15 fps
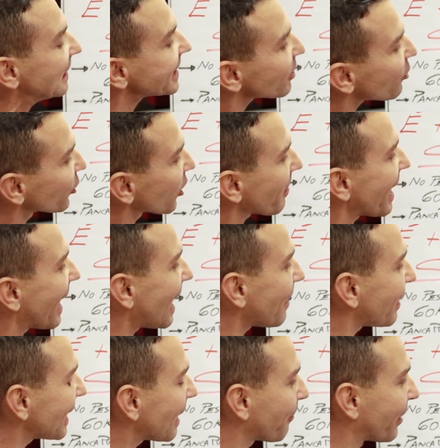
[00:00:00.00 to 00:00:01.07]
secondo me,
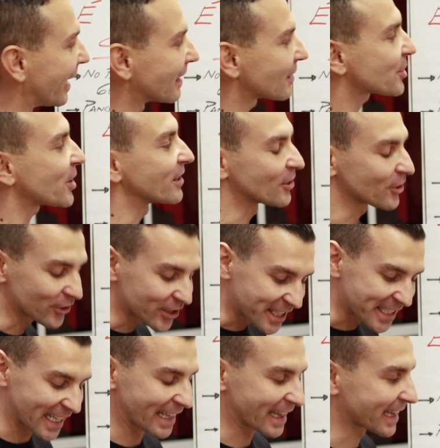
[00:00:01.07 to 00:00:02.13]
a malapena
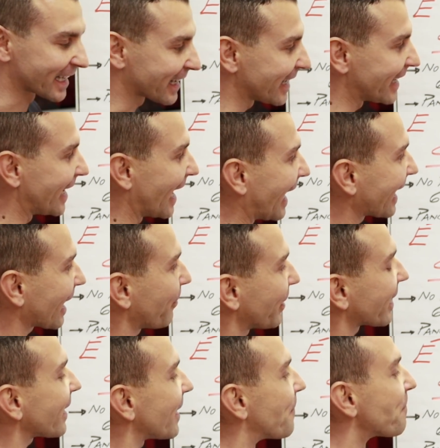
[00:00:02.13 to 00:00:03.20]
160 kg, anche
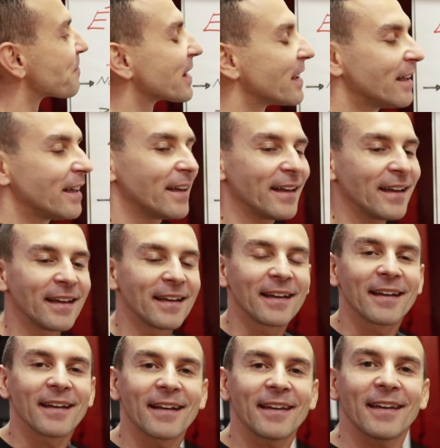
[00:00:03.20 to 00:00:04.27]
perché
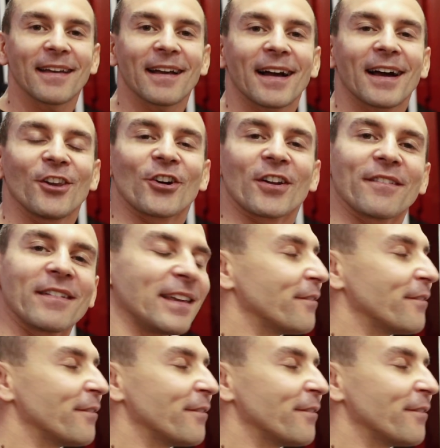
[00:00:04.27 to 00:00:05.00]
allora,